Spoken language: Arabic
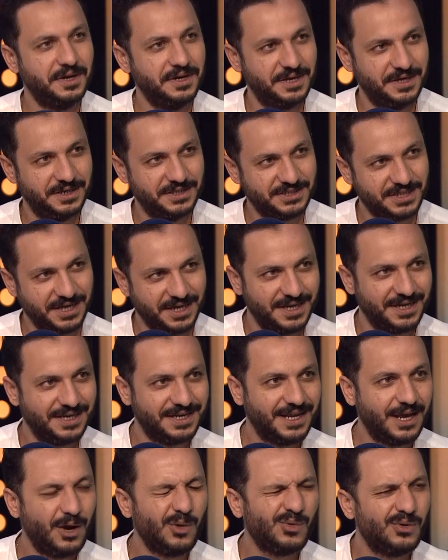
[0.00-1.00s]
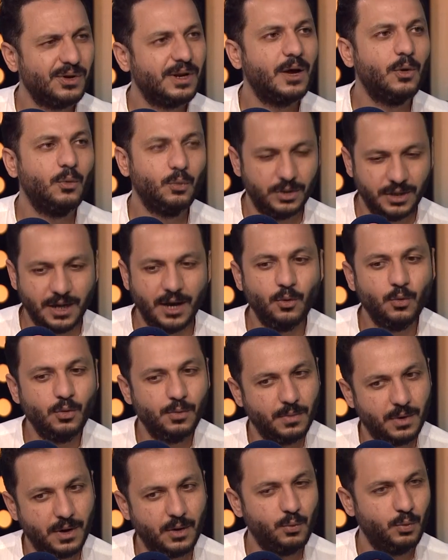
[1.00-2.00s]
احنا نشتغل زهور. اول اول لا
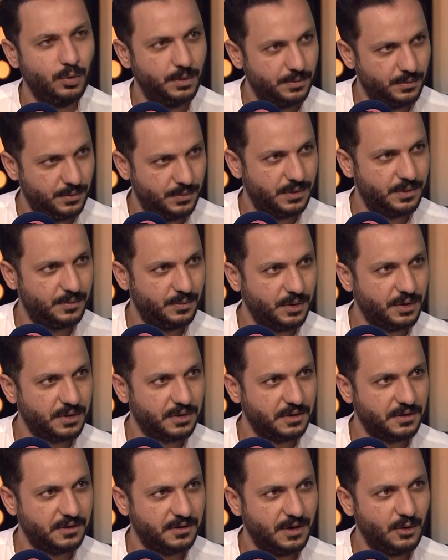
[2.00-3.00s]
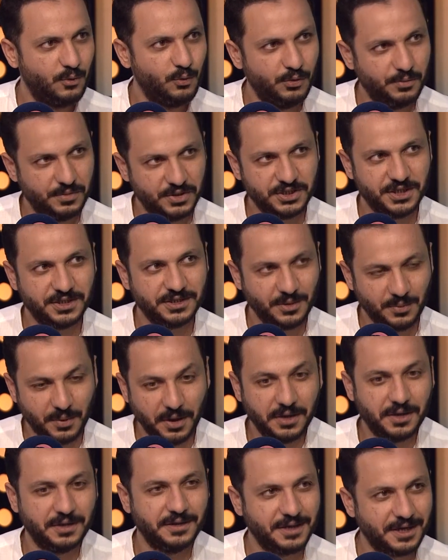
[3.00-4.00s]
اول اول مره اول مشهد
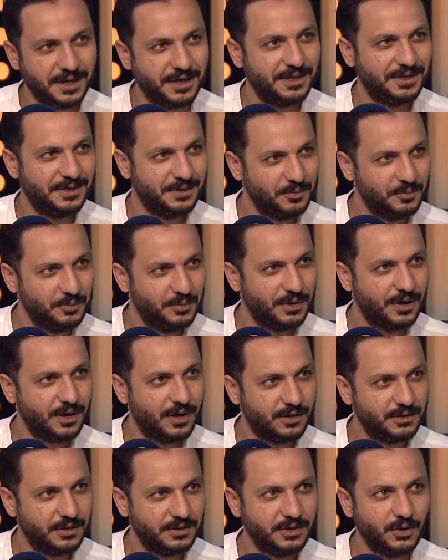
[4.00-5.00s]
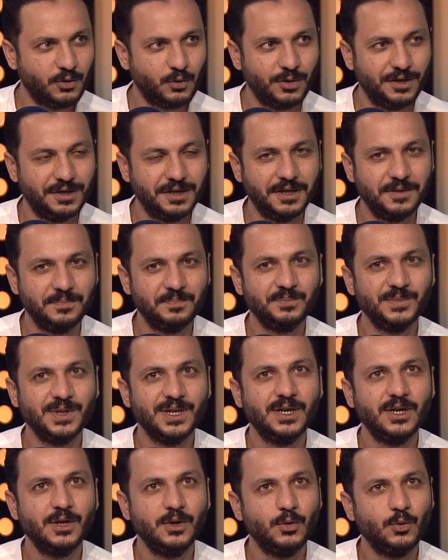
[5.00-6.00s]
طبعا ده كان خضدنا كلنا
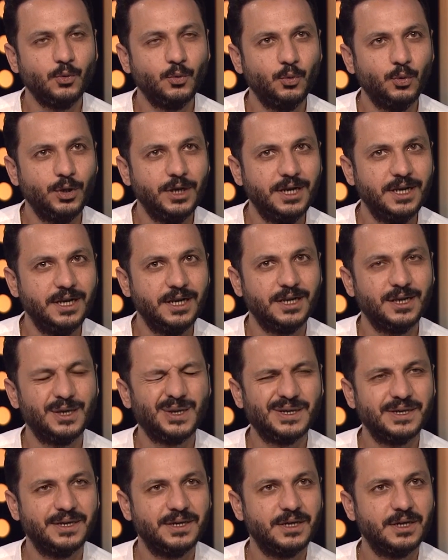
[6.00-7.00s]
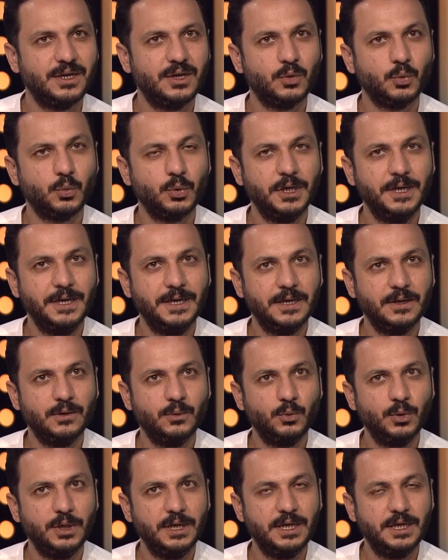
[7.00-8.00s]
وال وال
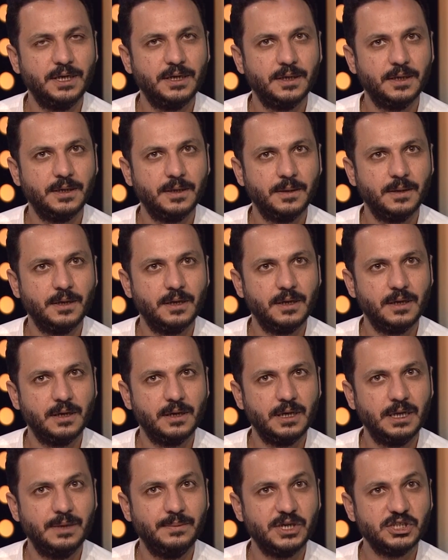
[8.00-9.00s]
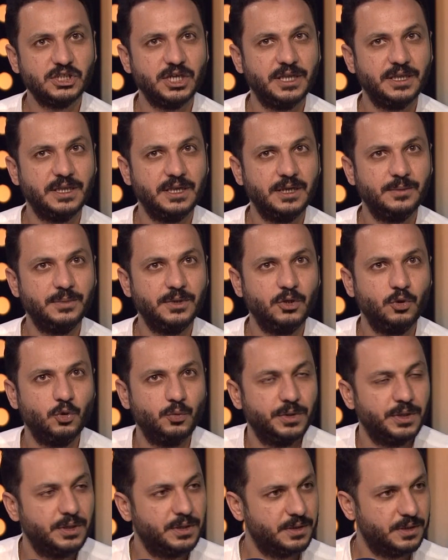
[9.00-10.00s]
والمشهد اللي بينه
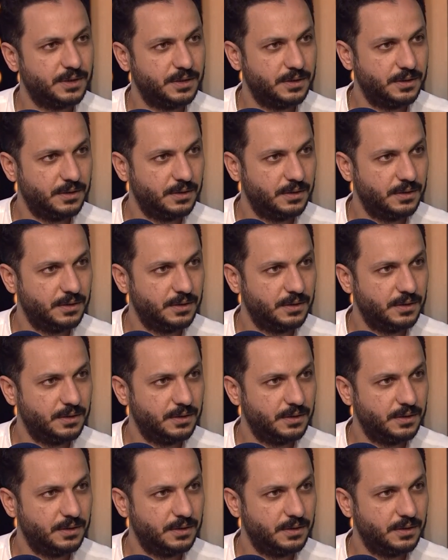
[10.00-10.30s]
وبين